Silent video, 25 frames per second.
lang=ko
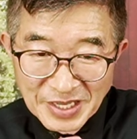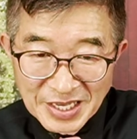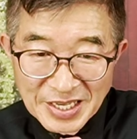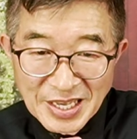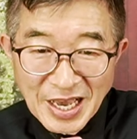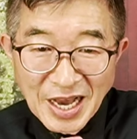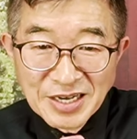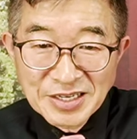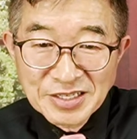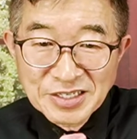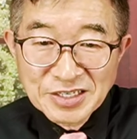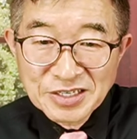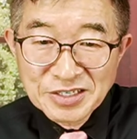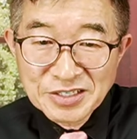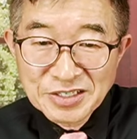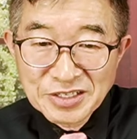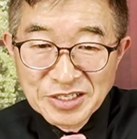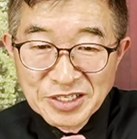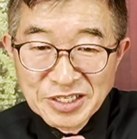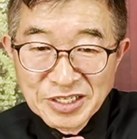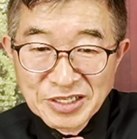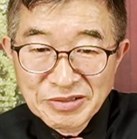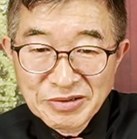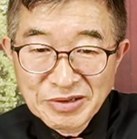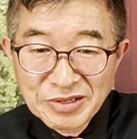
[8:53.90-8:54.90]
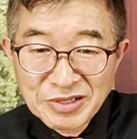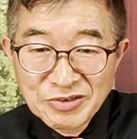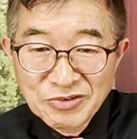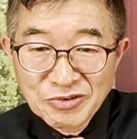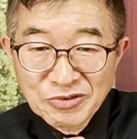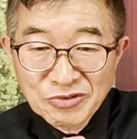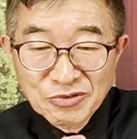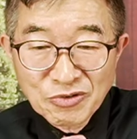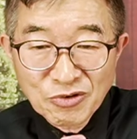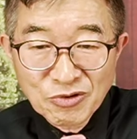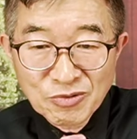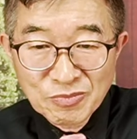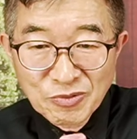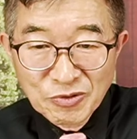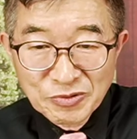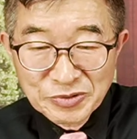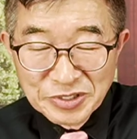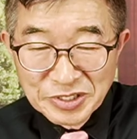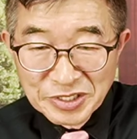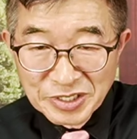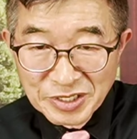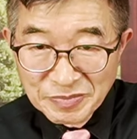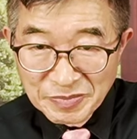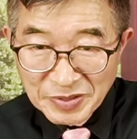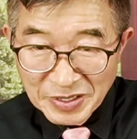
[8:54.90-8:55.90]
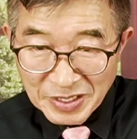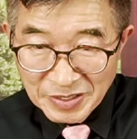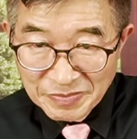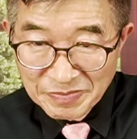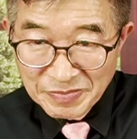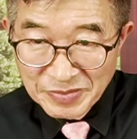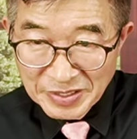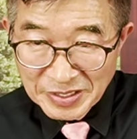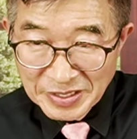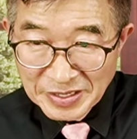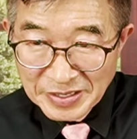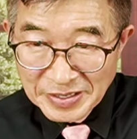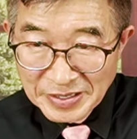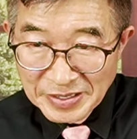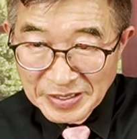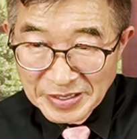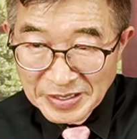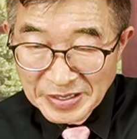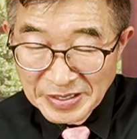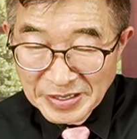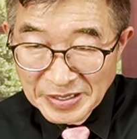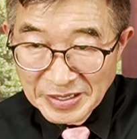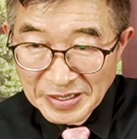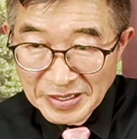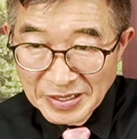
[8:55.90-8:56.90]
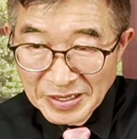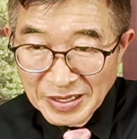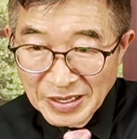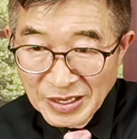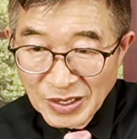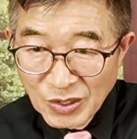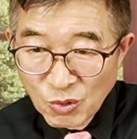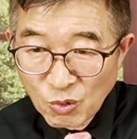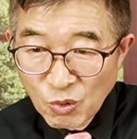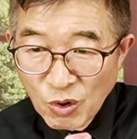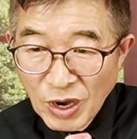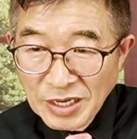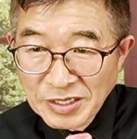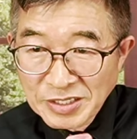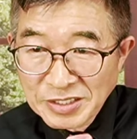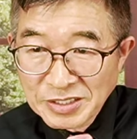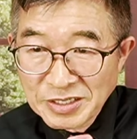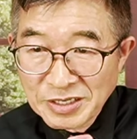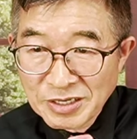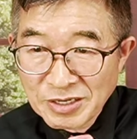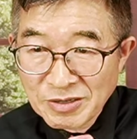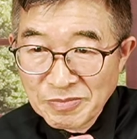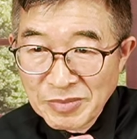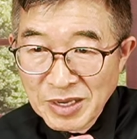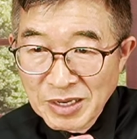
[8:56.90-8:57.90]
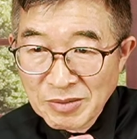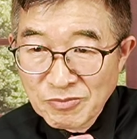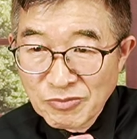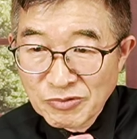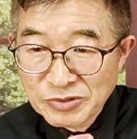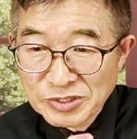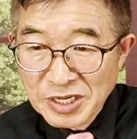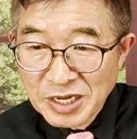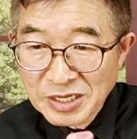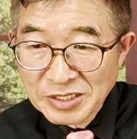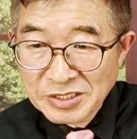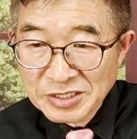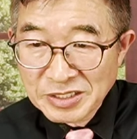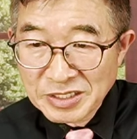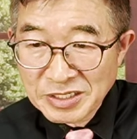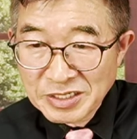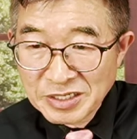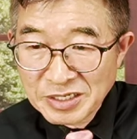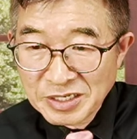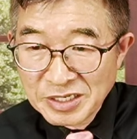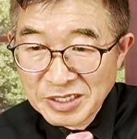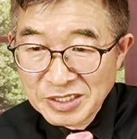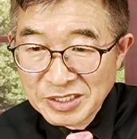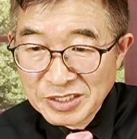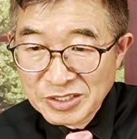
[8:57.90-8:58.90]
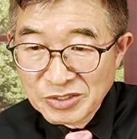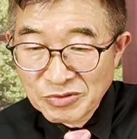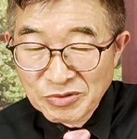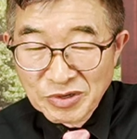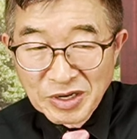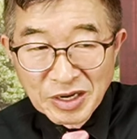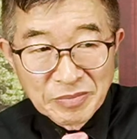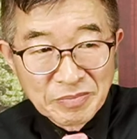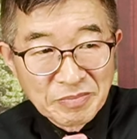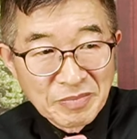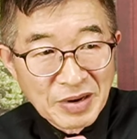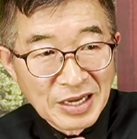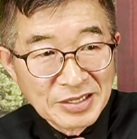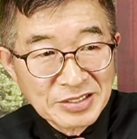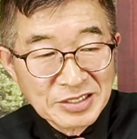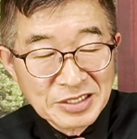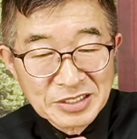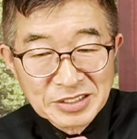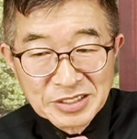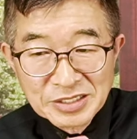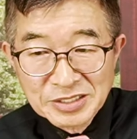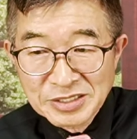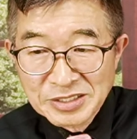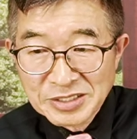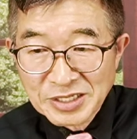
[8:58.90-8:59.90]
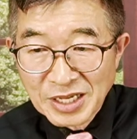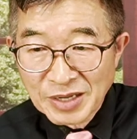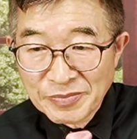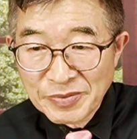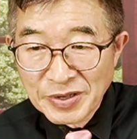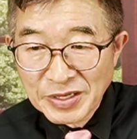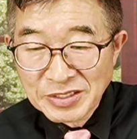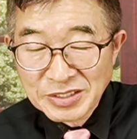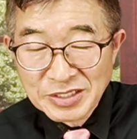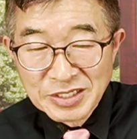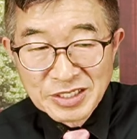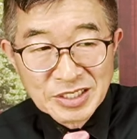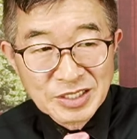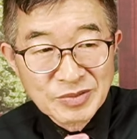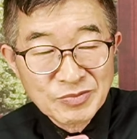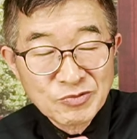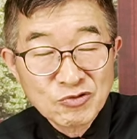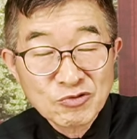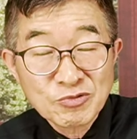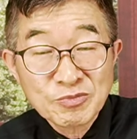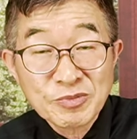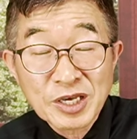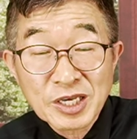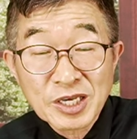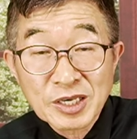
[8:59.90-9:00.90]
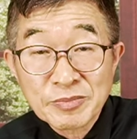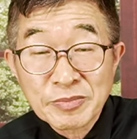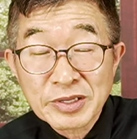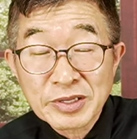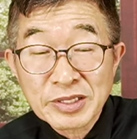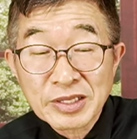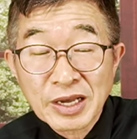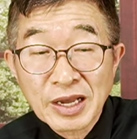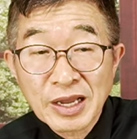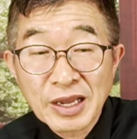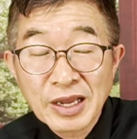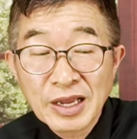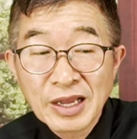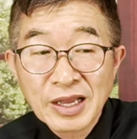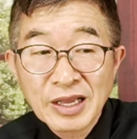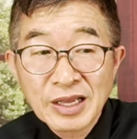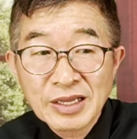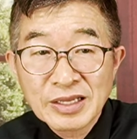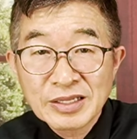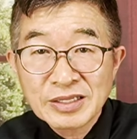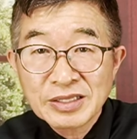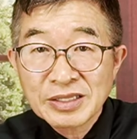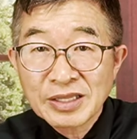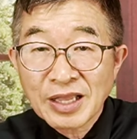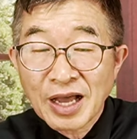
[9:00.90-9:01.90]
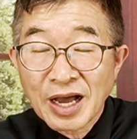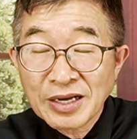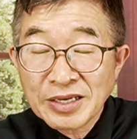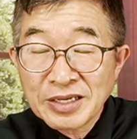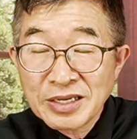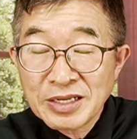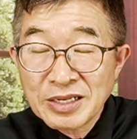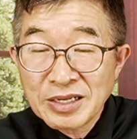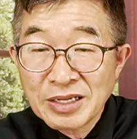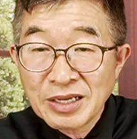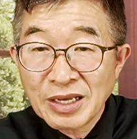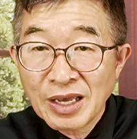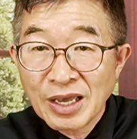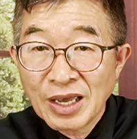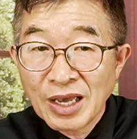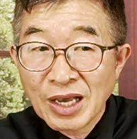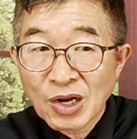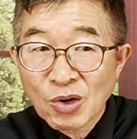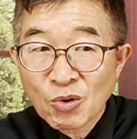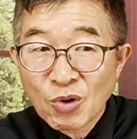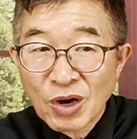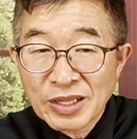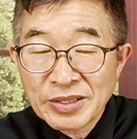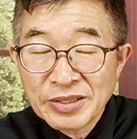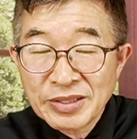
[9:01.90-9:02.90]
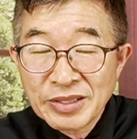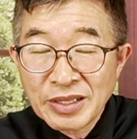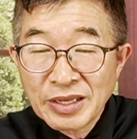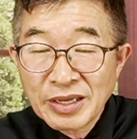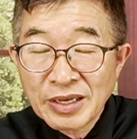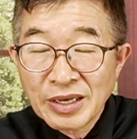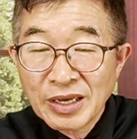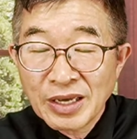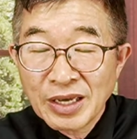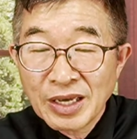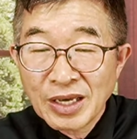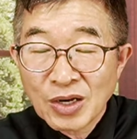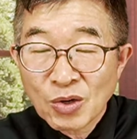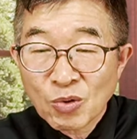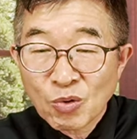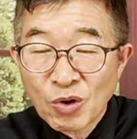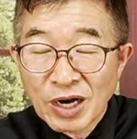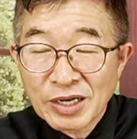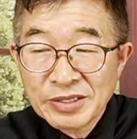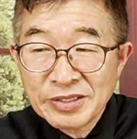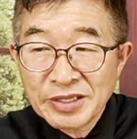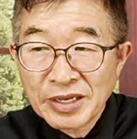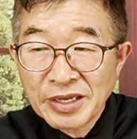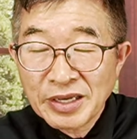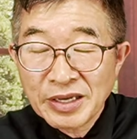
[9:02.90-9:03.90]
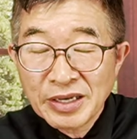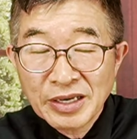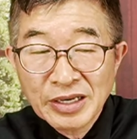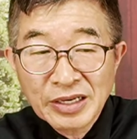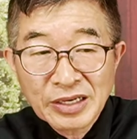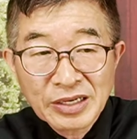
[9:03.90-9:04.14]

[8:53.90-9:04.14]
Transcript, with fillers: 양천 신을 육동 보시기 바랍니다. 확정 명부상 선거인 수가 11,476명입니다. 당일 관내 관내